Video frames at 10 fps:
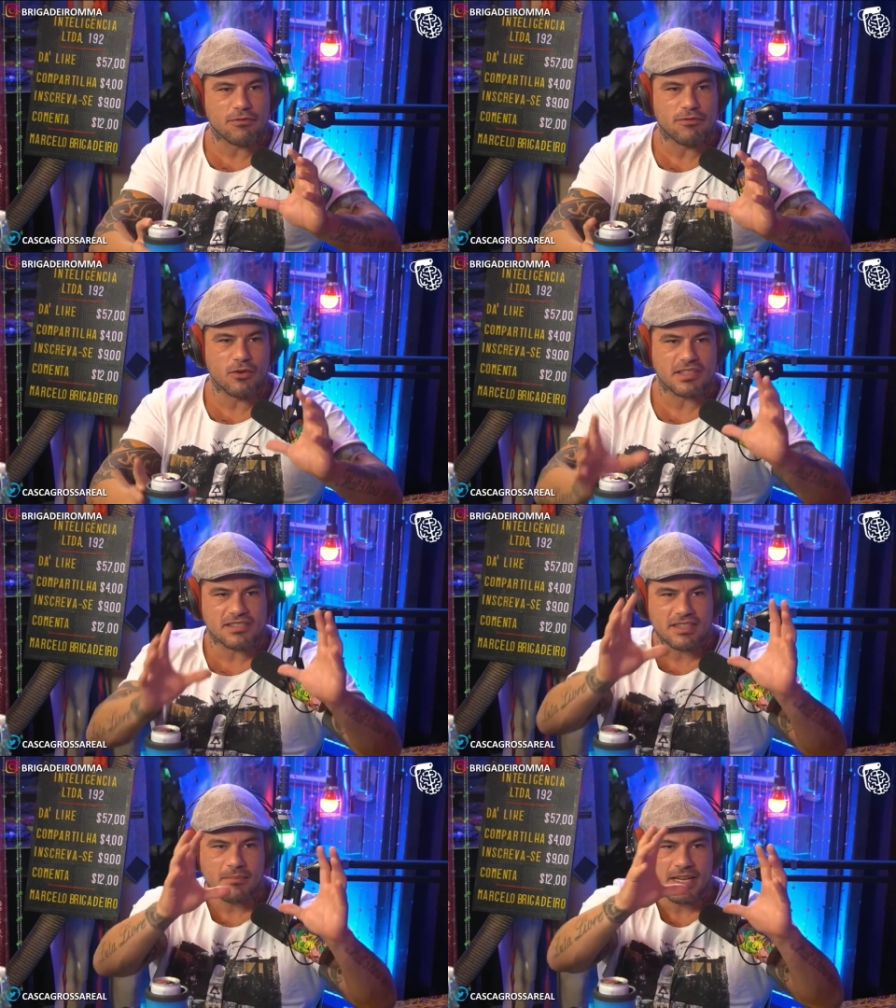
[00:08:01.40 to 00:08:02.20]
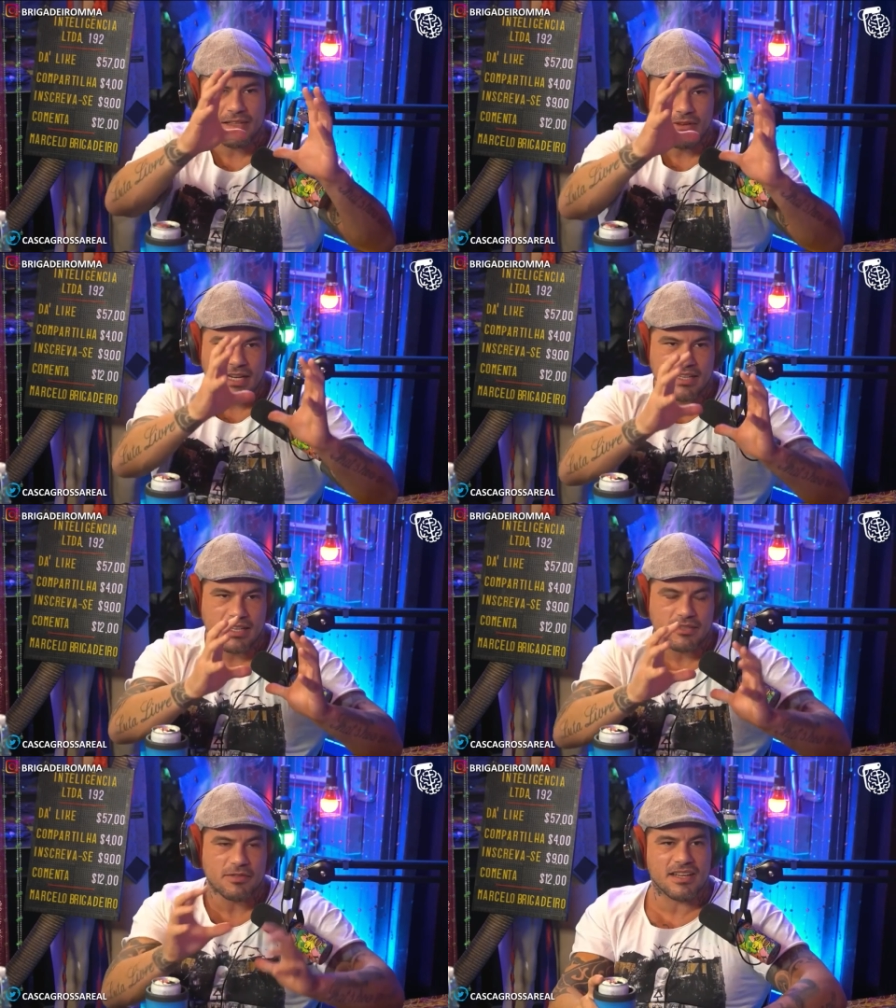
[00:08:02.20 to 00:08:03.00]
fogo assim, labareda, o cara
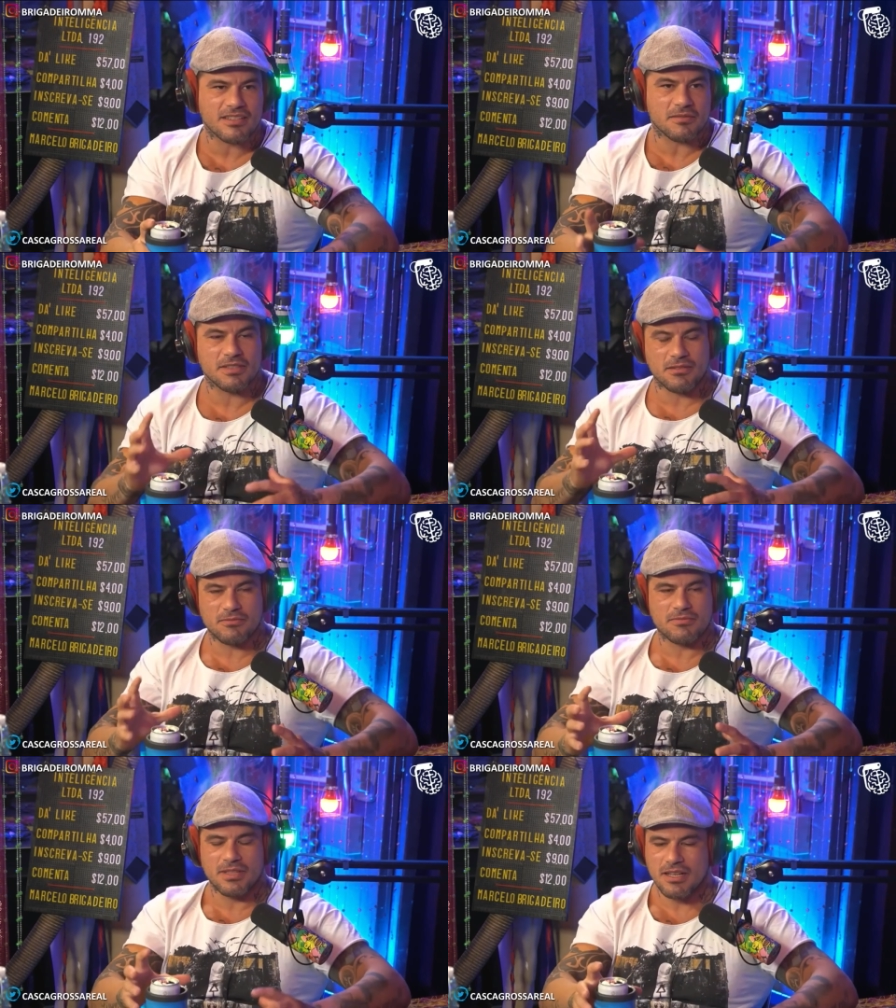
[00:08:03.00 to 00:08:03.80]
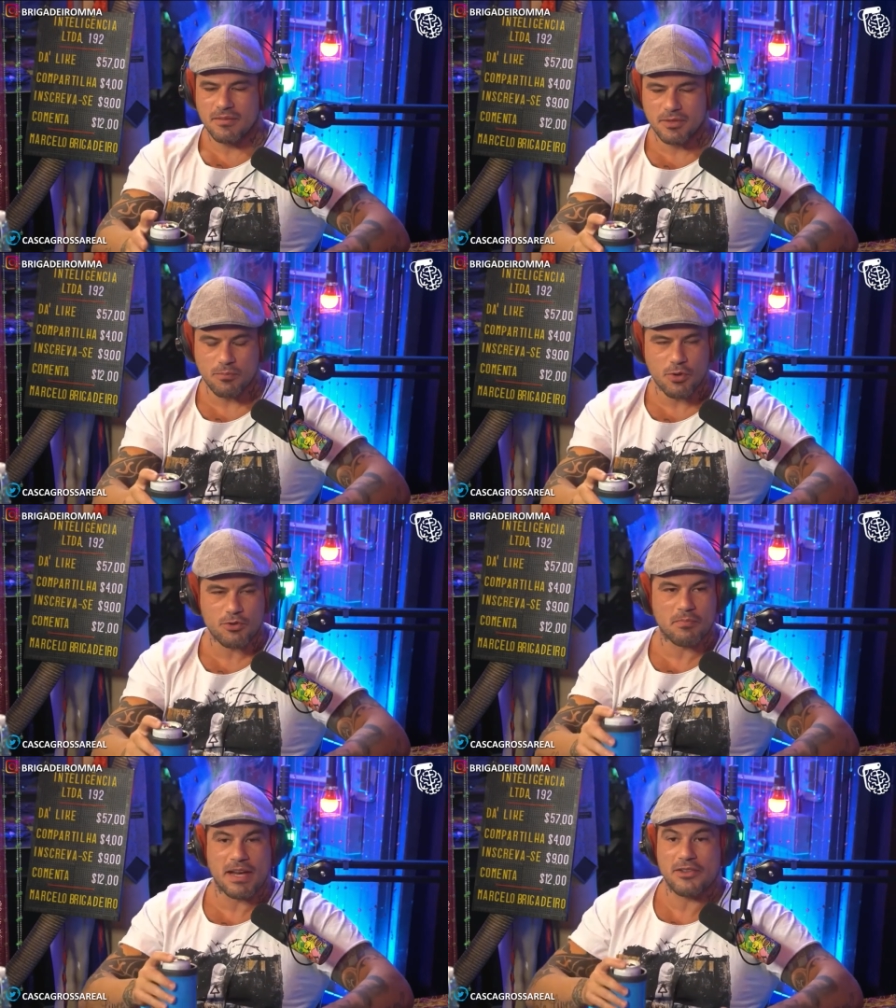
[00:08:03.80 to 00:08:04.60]
derretendo. Fiquei, cara, isso me dá um, dá um pouco
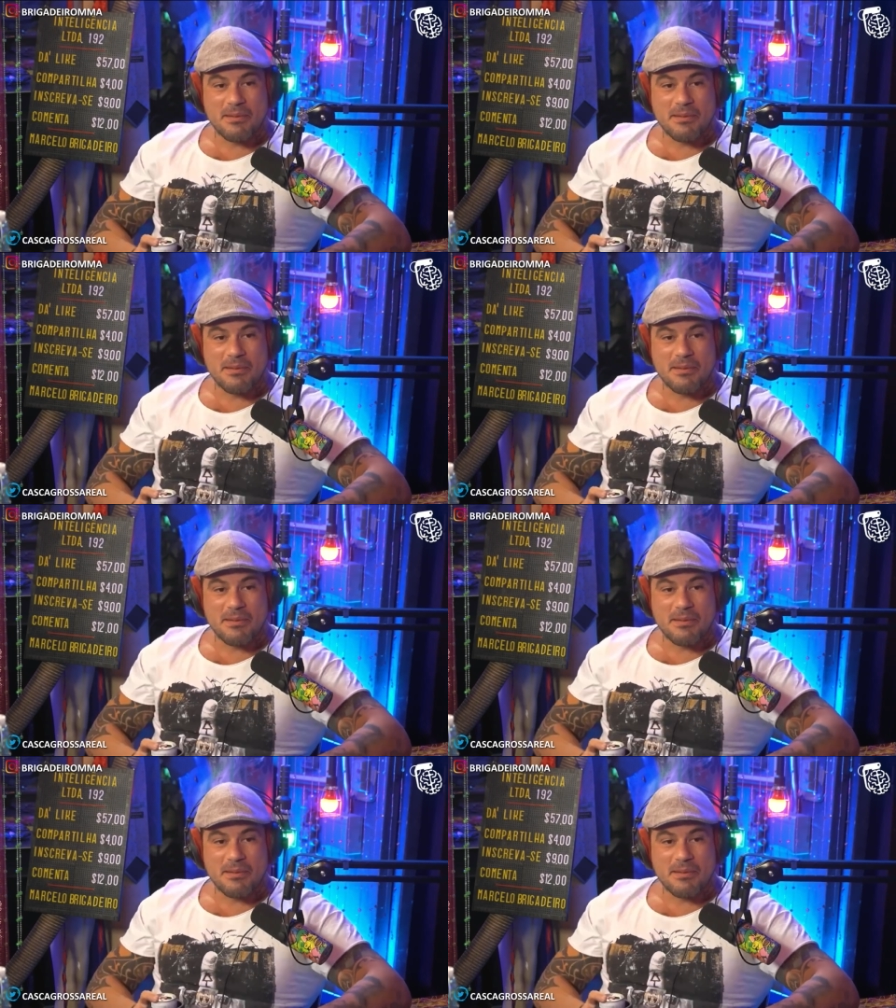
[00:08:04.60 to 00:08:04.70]
de paz.